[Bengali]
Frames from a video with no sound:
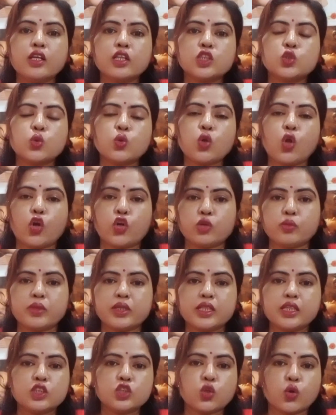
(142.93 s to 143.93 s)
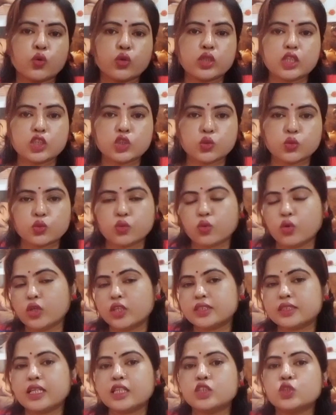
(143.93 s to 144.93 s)
চুল অটোমেটিক ঝরতে শুরু হয়ে
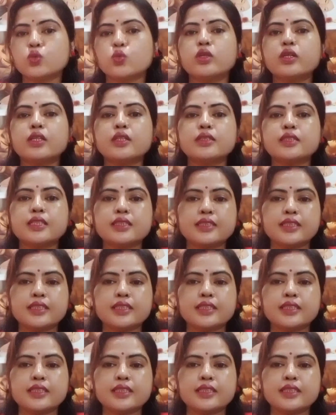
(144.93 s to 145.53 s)
যায় চুলের যে